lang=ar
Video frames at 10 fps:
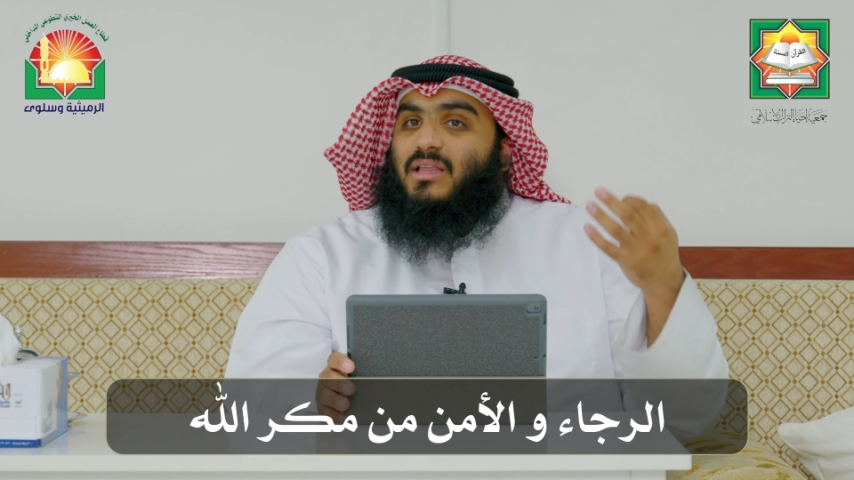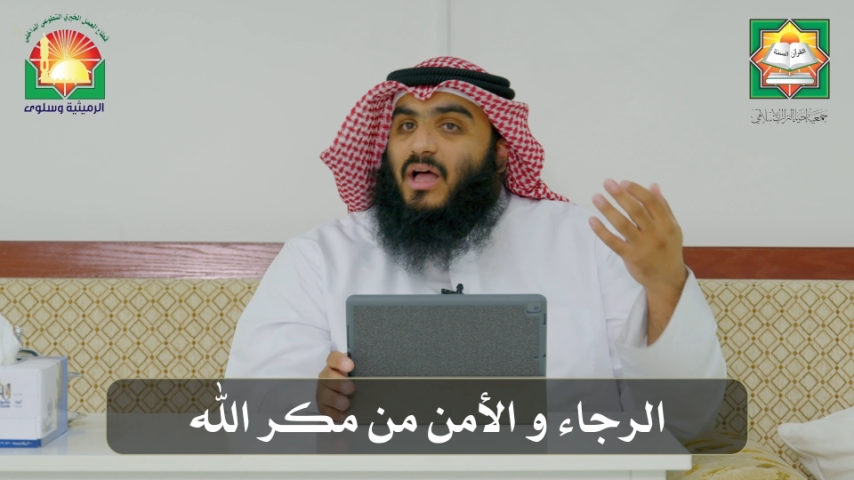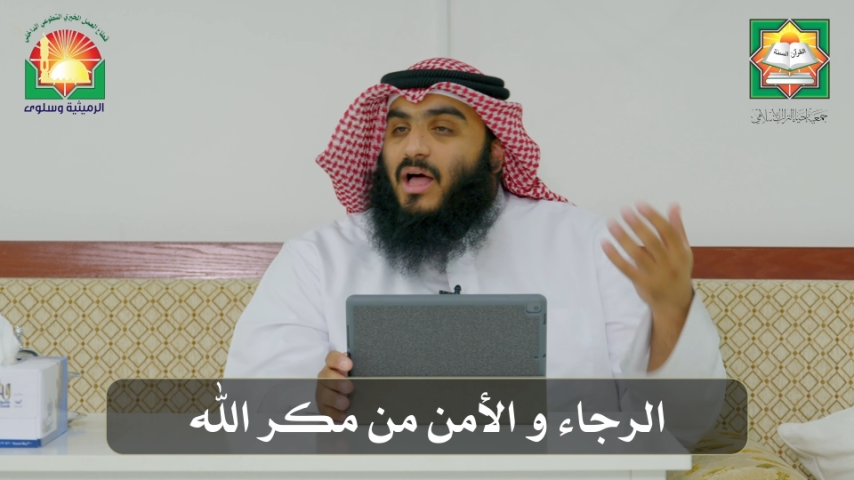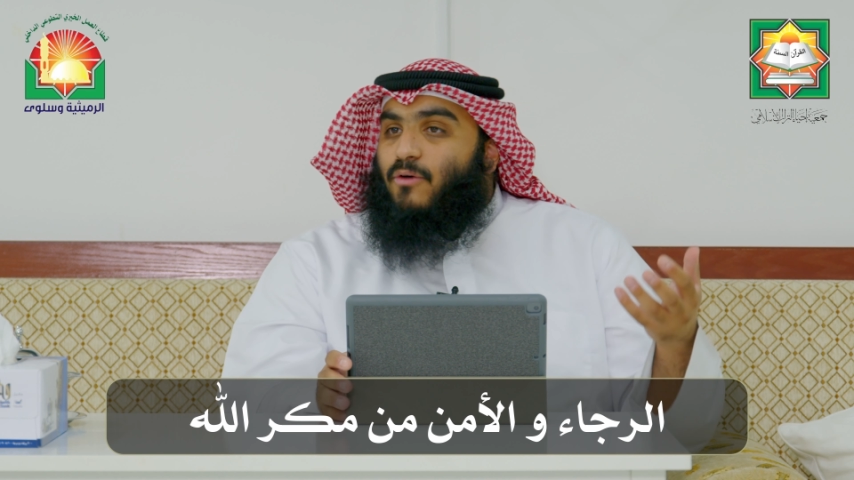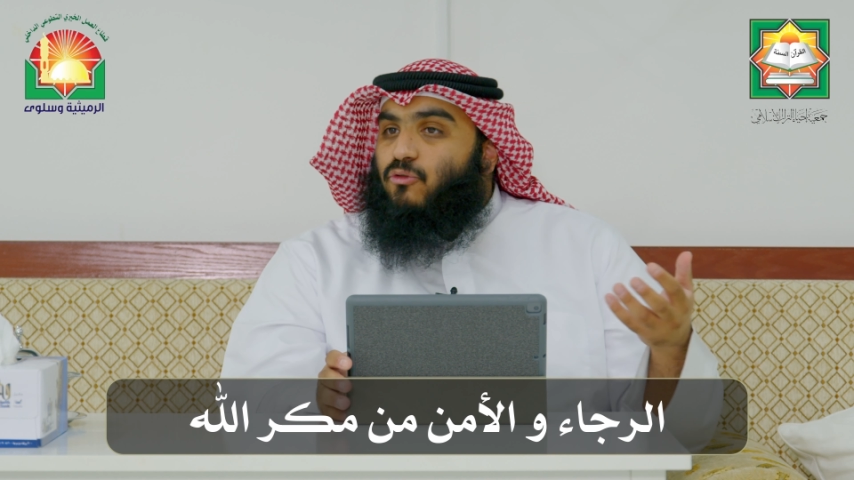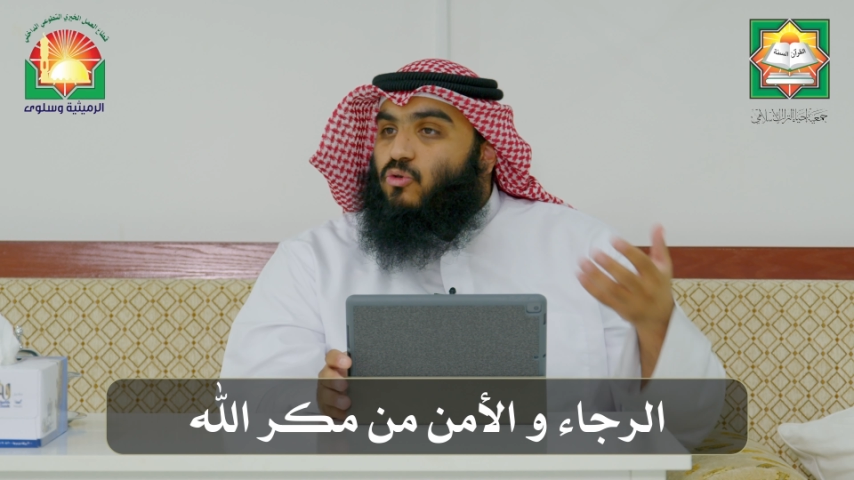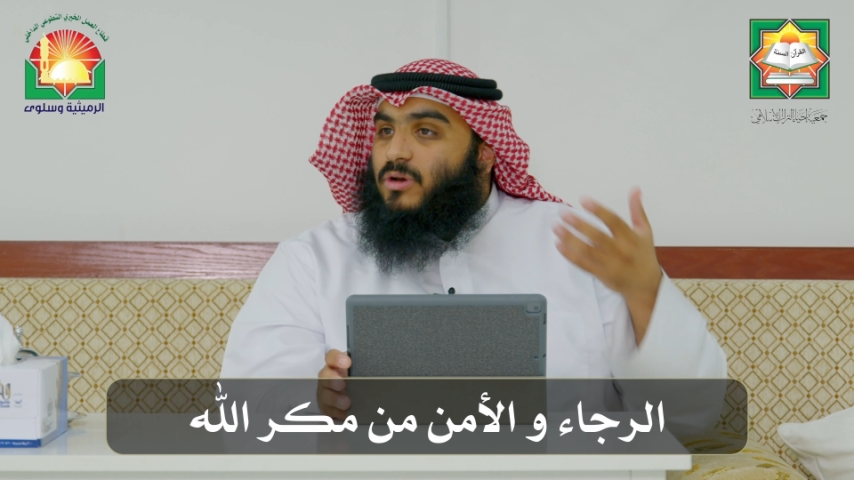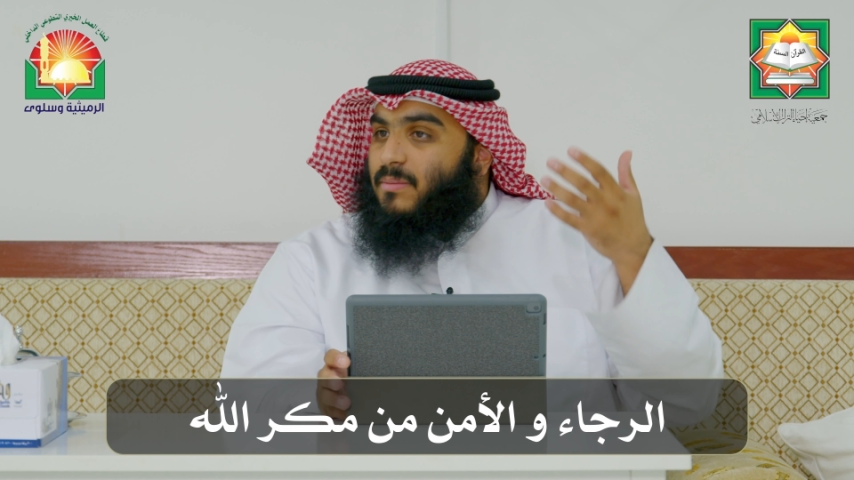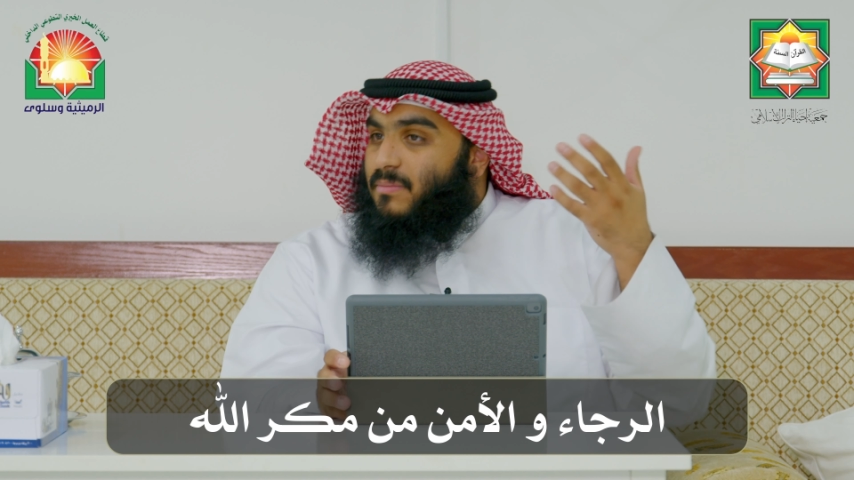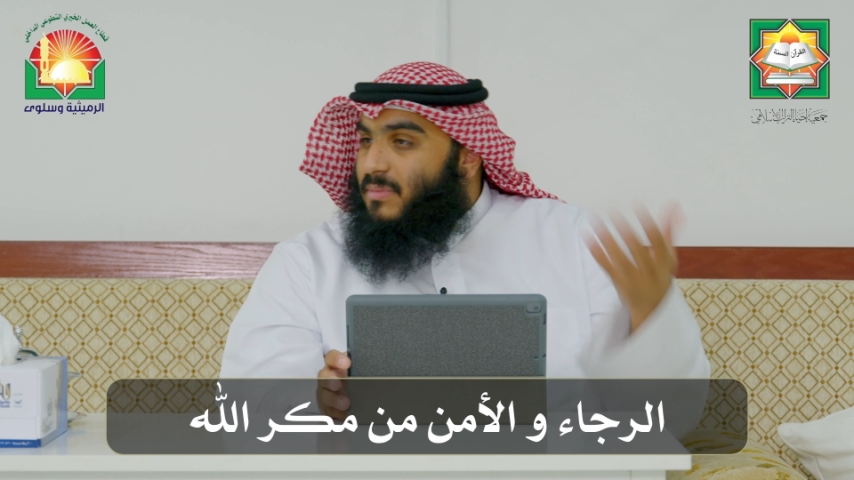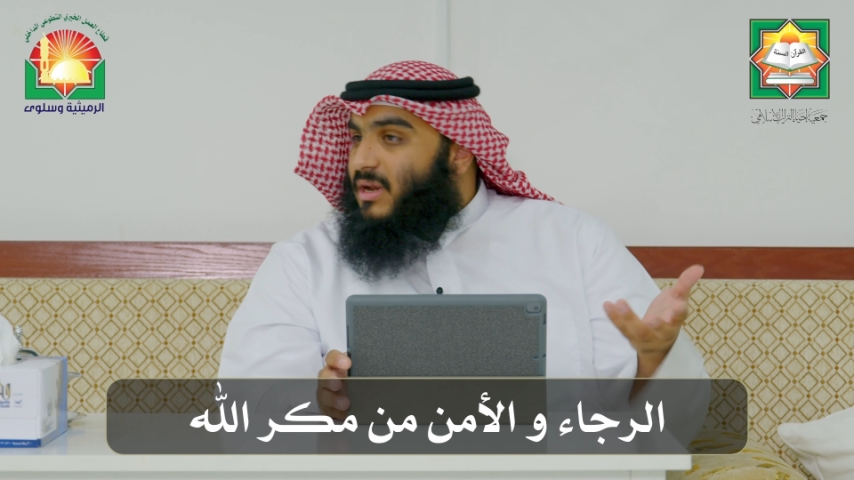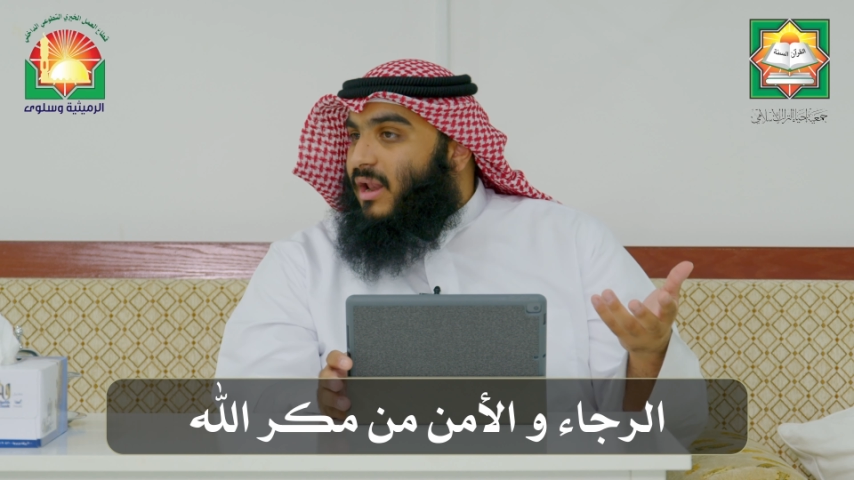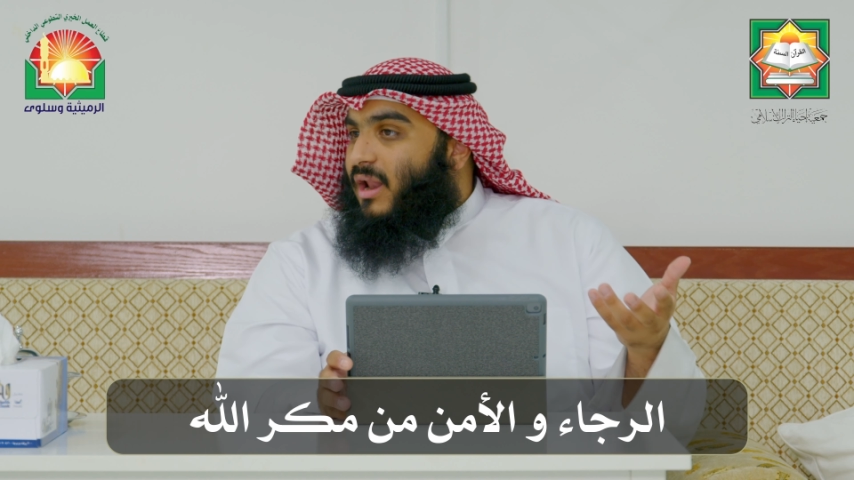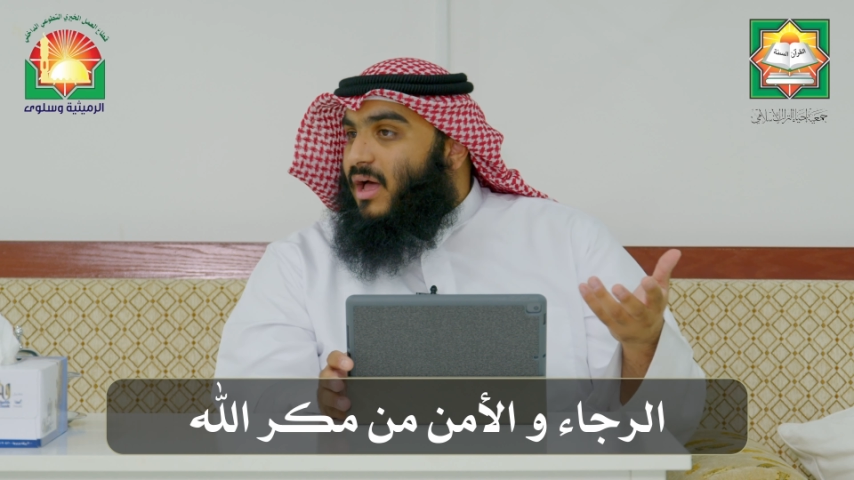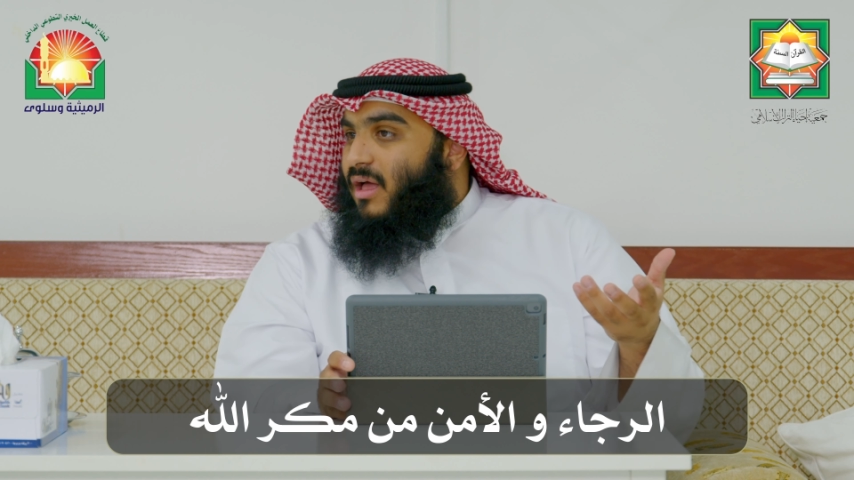تخافون من
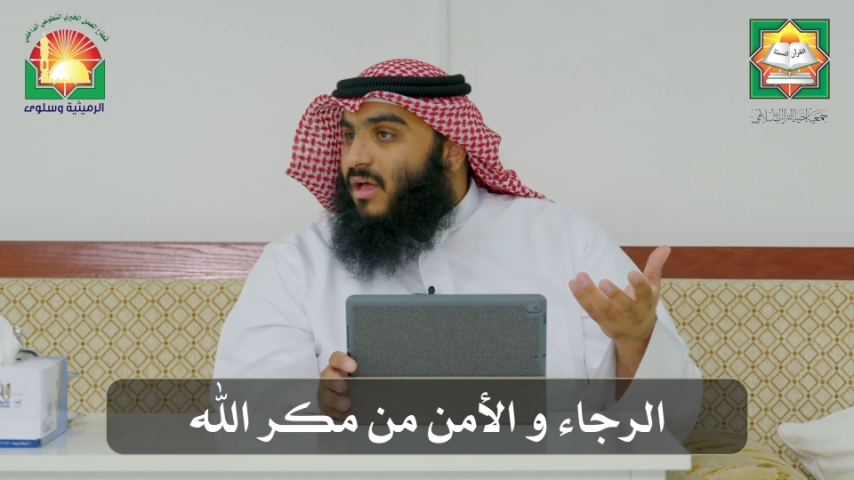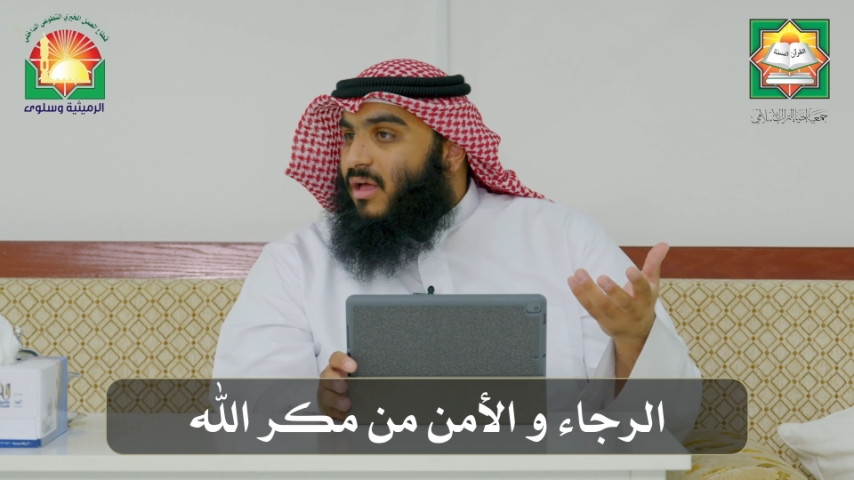الله